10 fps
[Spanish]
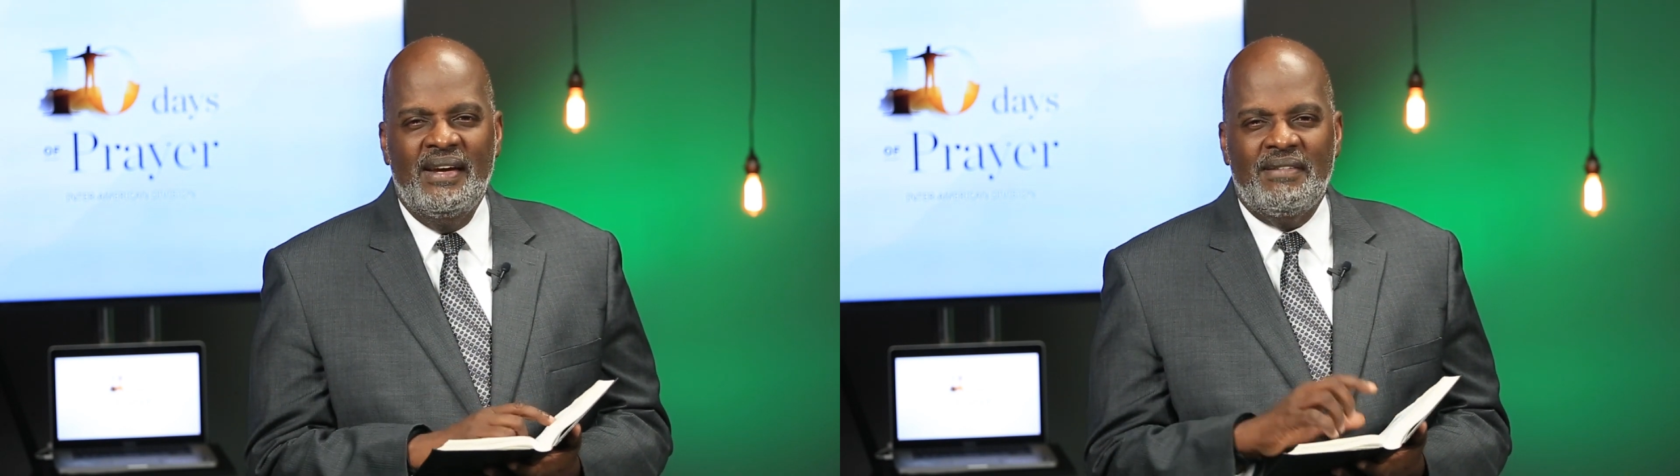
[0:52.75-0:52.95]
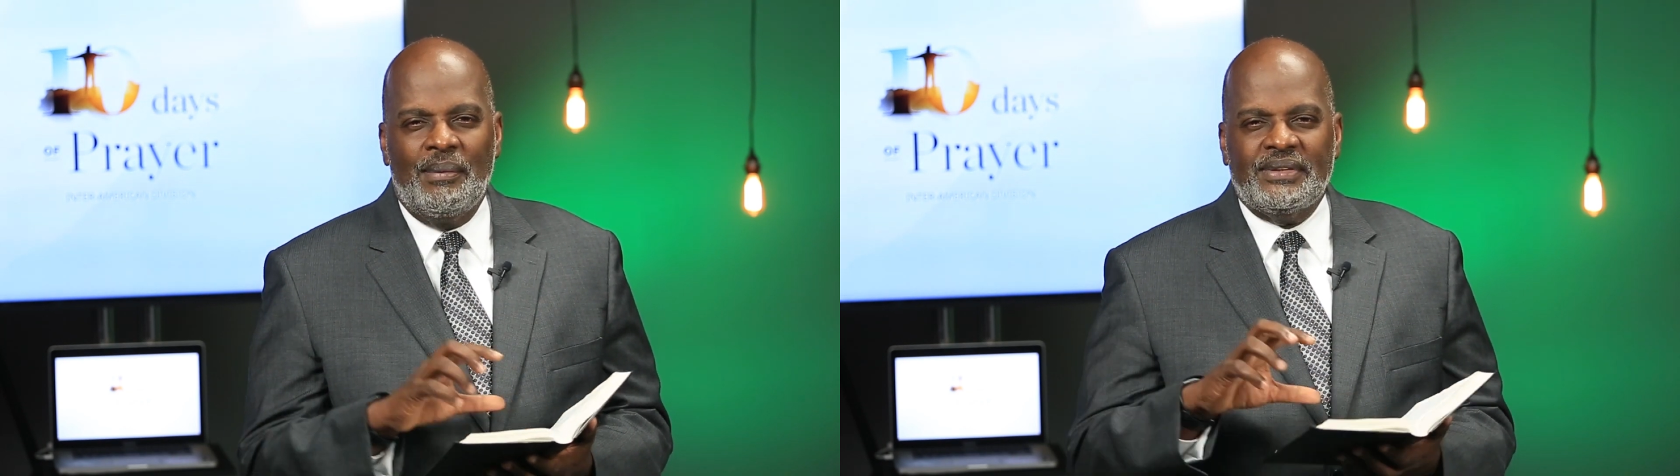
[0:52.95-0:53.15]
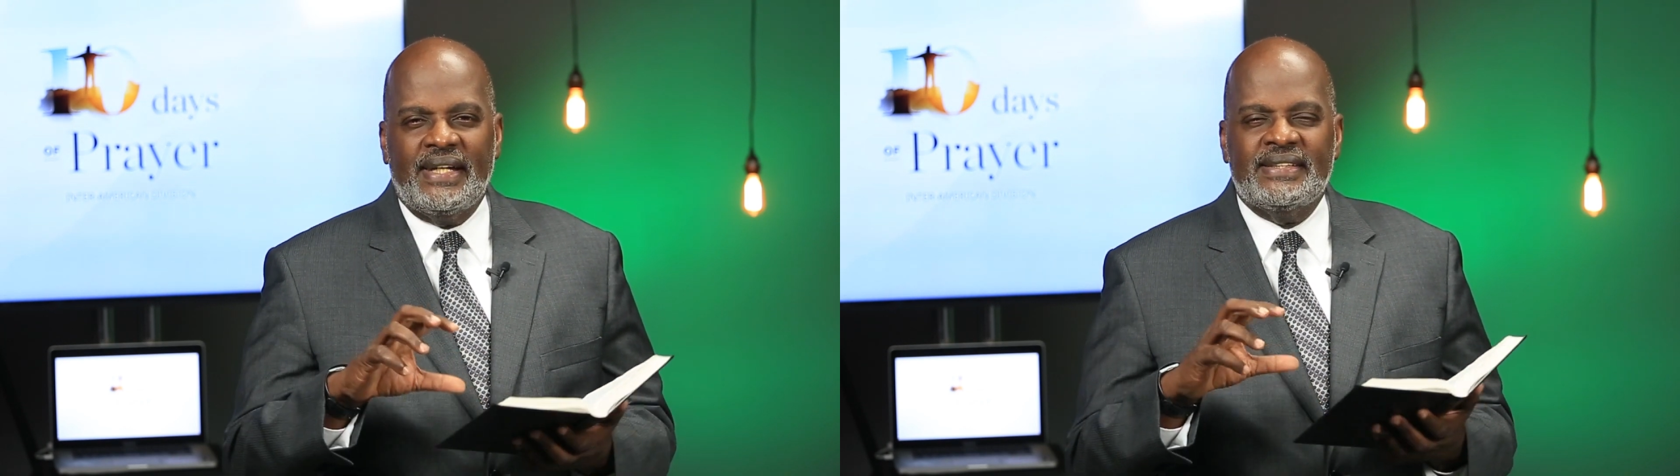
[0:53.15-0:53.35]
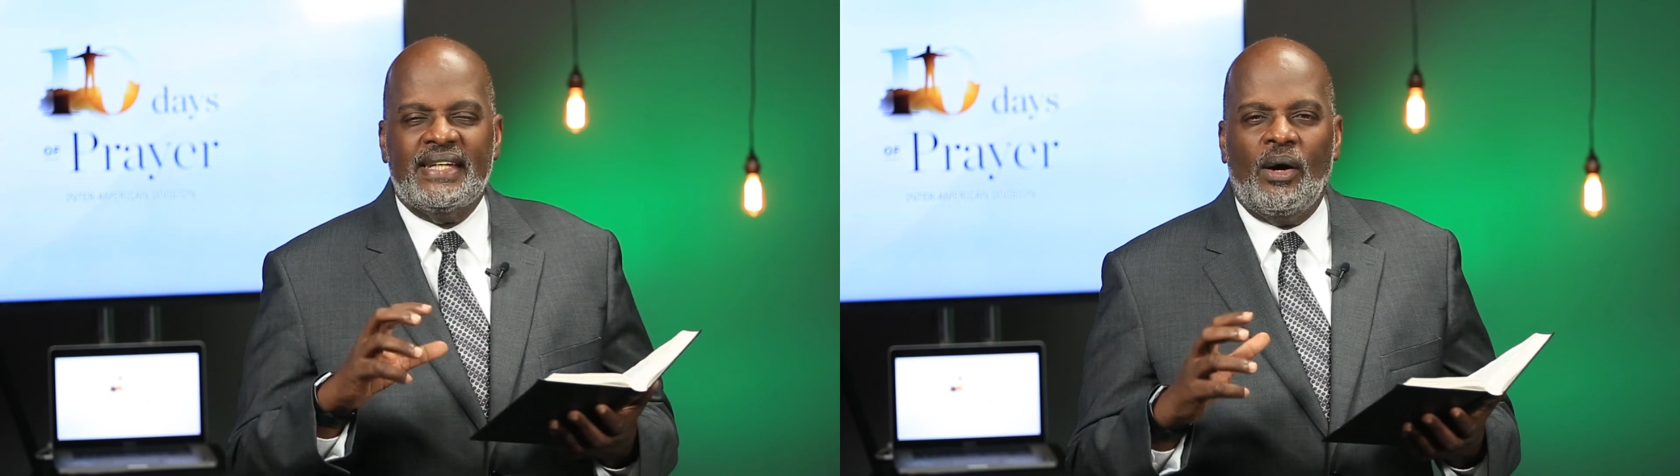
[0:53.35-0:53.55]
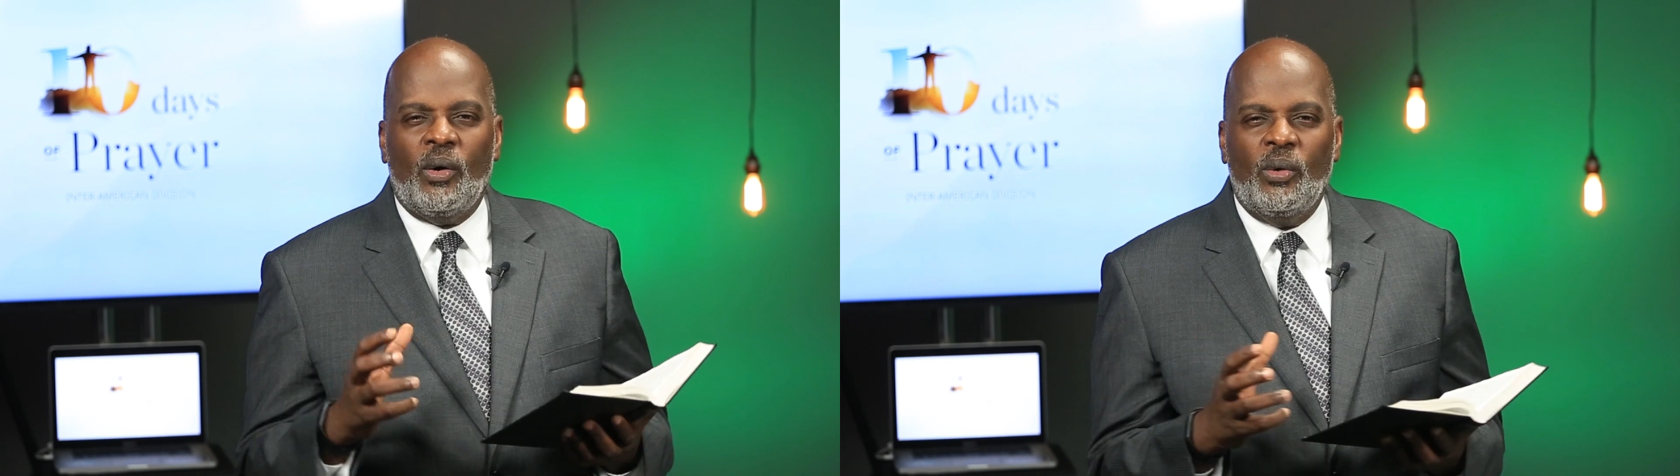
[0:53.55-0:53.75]
Vamos a
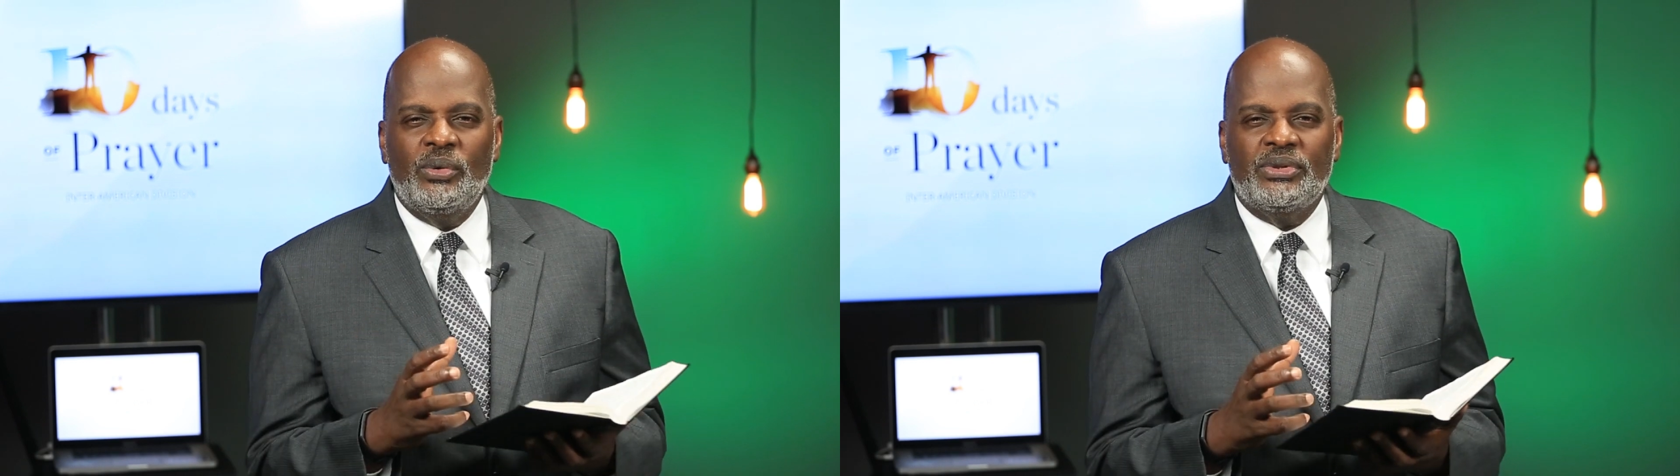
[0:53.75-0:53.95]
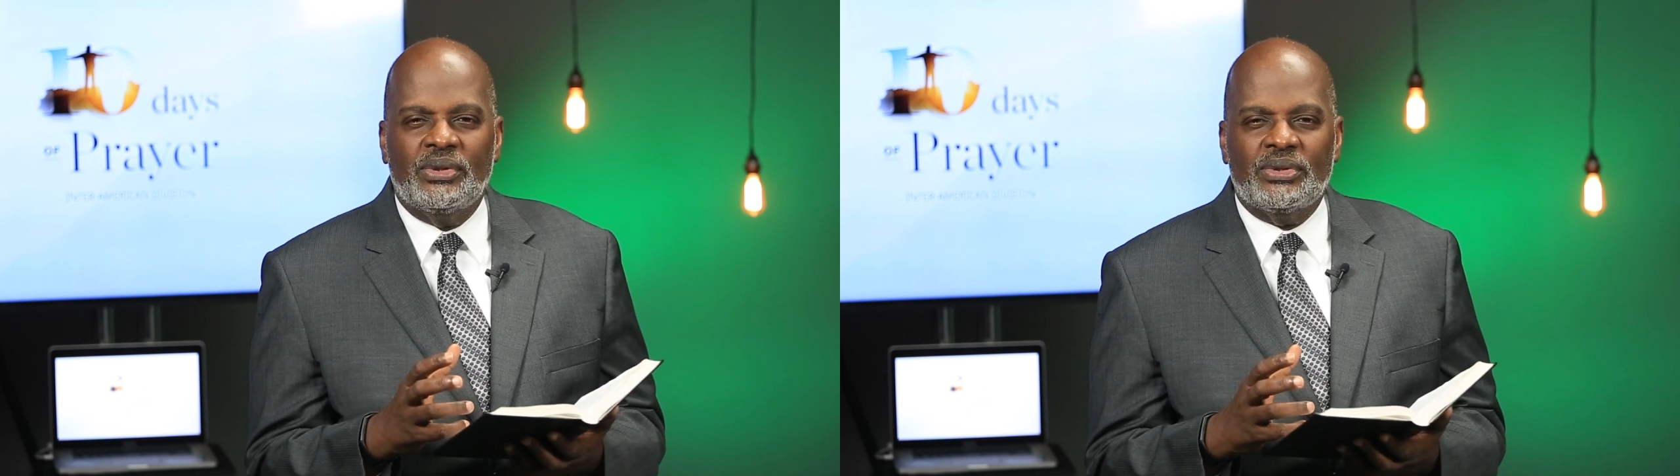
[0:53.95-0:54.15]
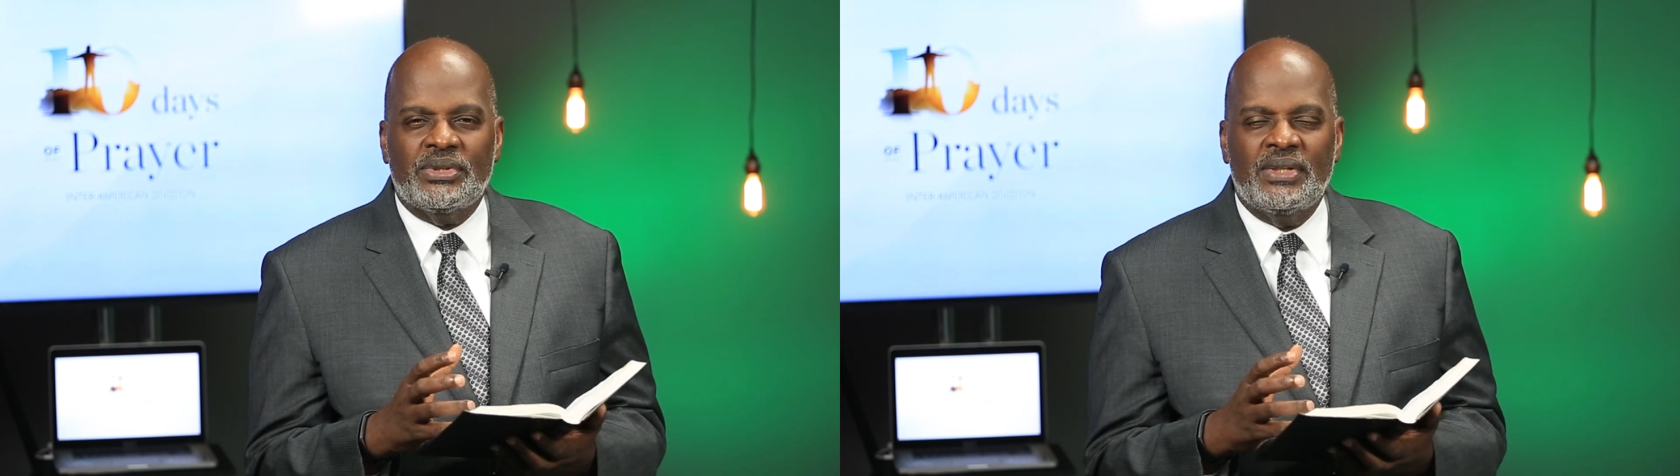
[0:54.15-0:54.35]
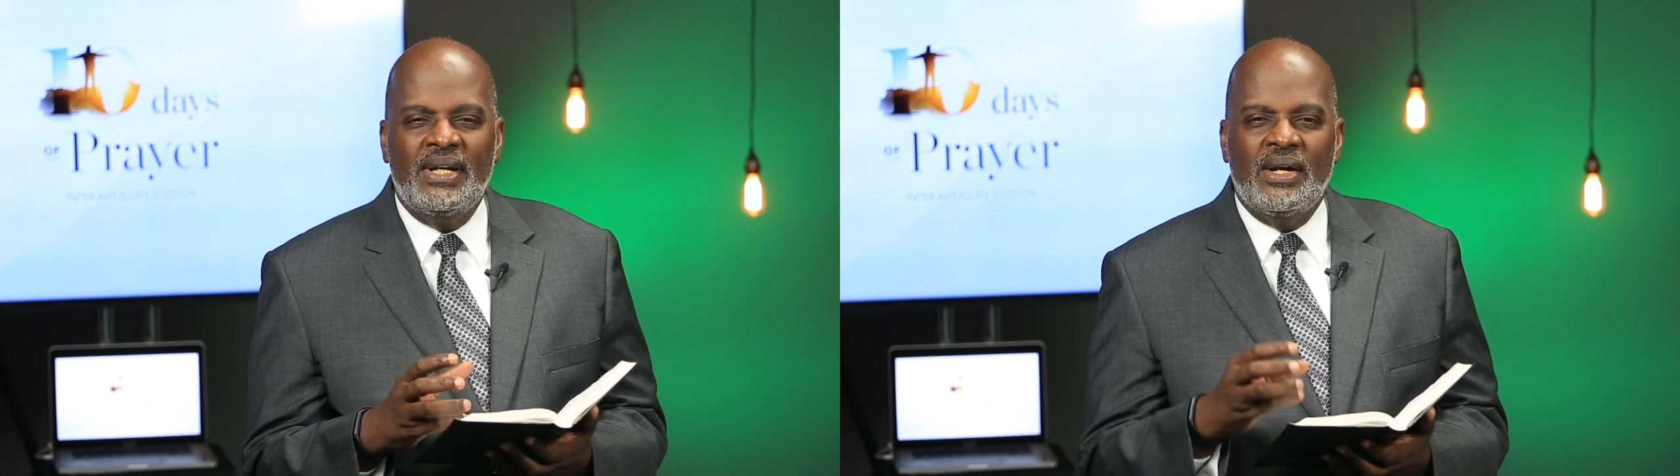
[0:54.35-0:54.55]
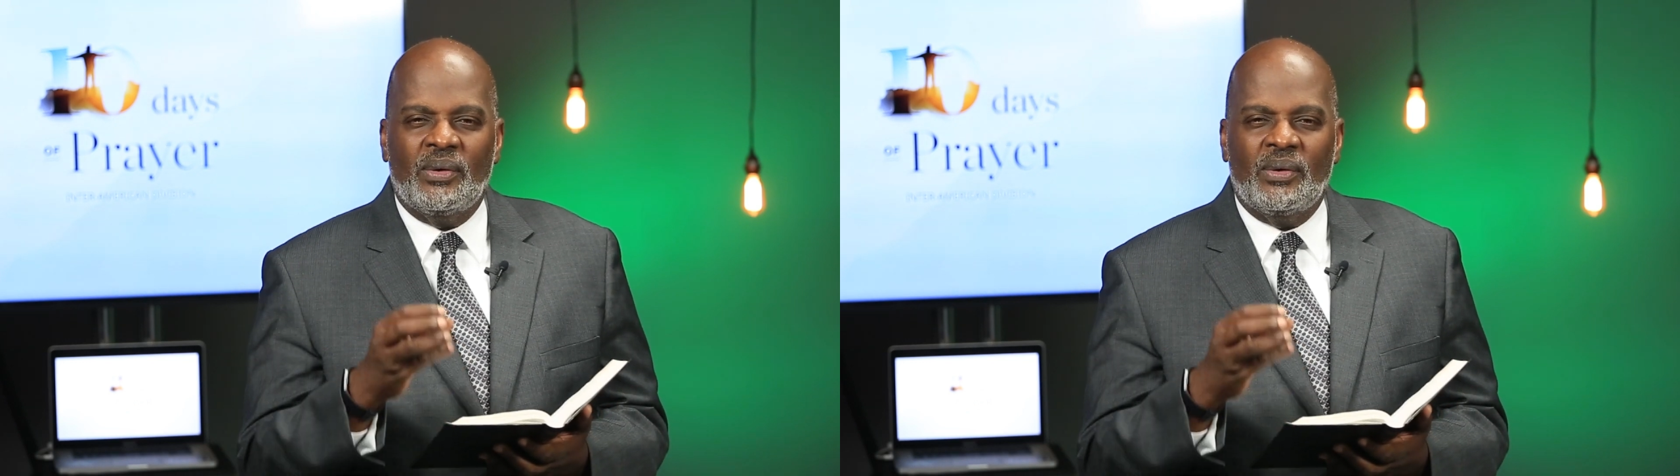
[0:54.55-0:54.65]
estar juntos